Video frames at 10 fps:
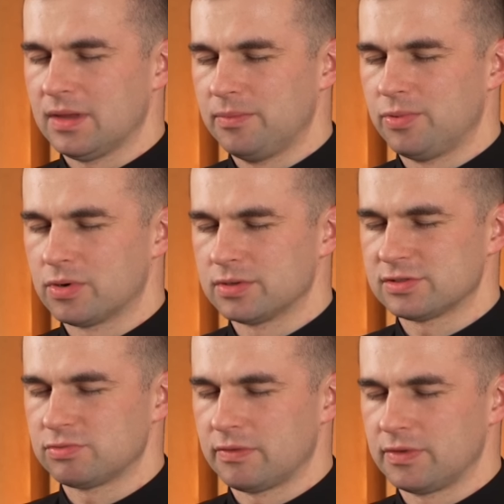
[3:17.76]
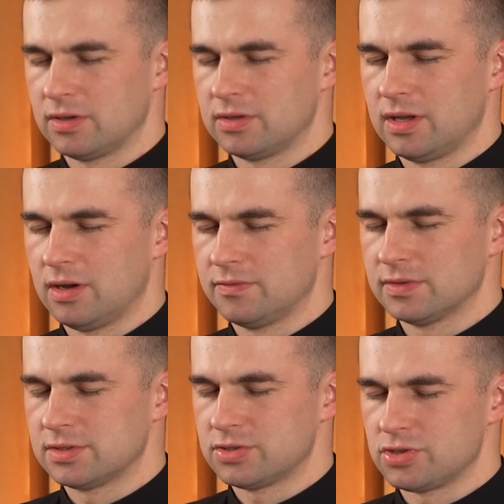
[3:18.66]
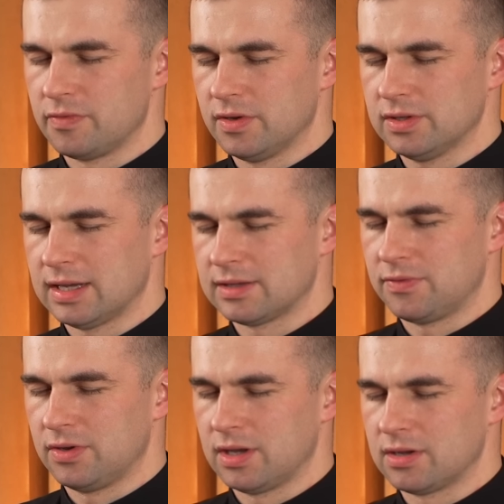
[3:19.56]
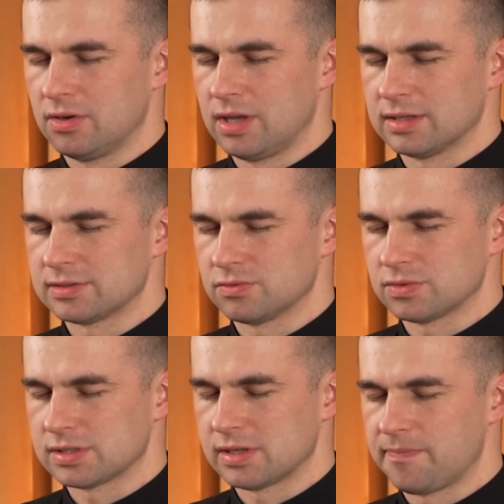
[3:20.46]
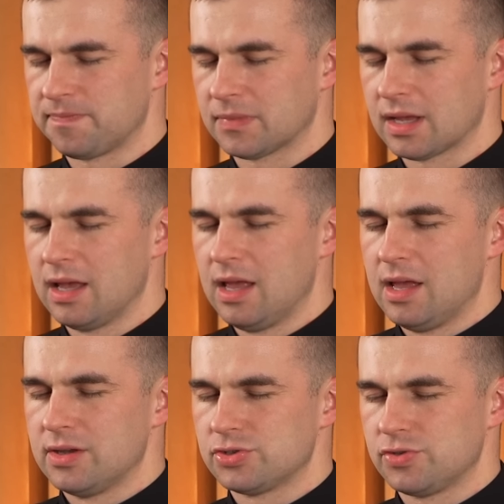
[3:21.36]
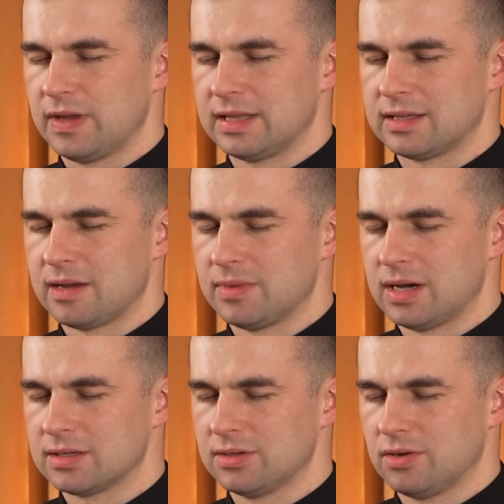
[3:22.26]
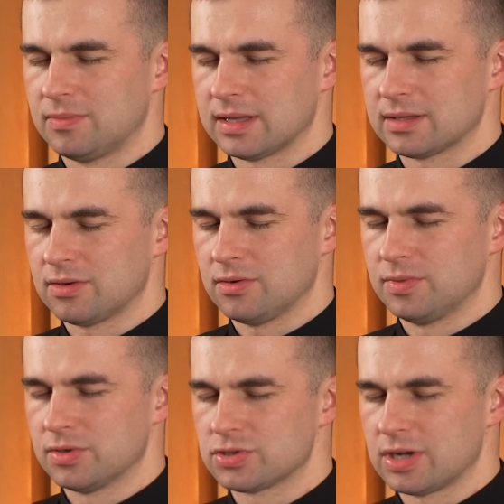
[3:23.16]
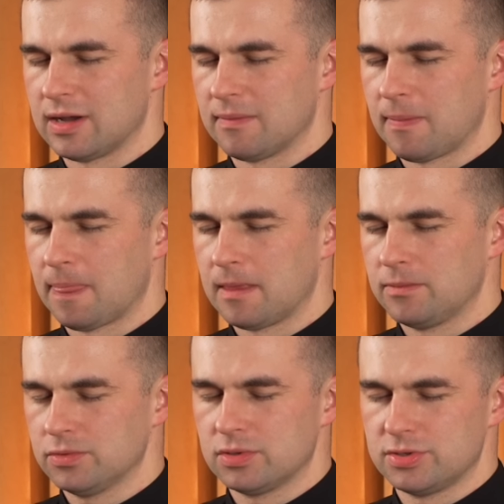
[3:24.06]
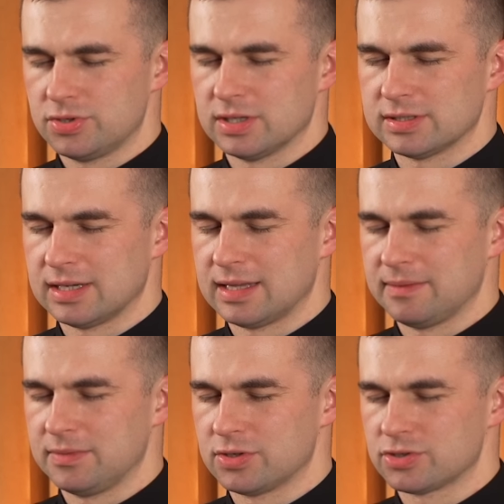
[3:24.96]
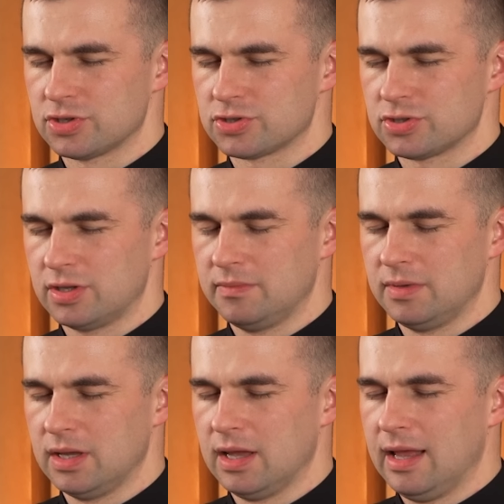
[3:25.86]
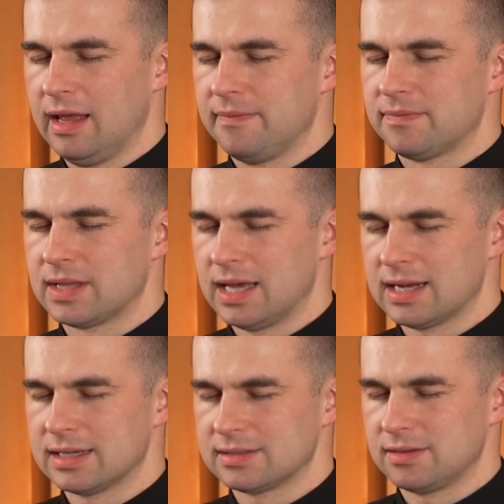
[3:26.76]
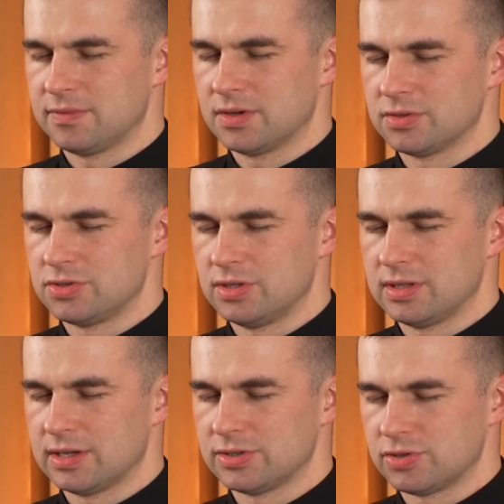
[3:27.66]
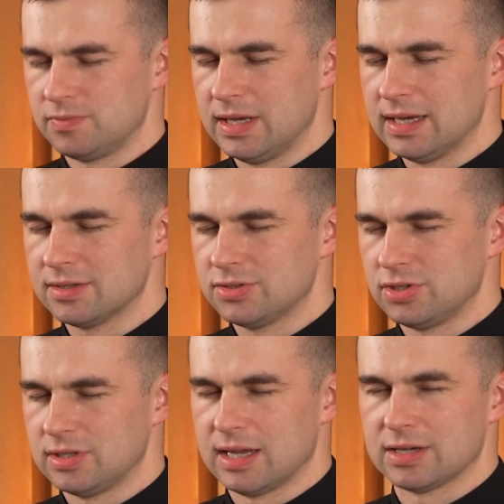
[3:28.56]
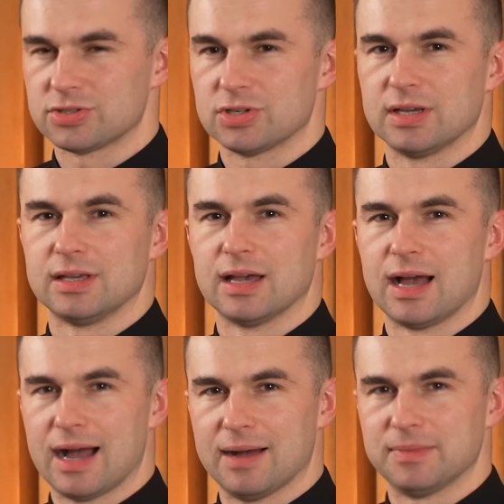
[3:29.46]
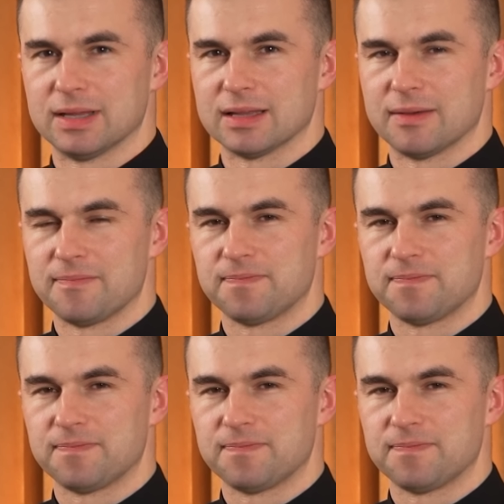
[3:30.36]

i błogosławiony owoc żywota Twojego Jezus. Święta Maryjo, Matko Boża, módl się za nami grzesznymi, teraz i w godzinę śmierci naszej. Amen.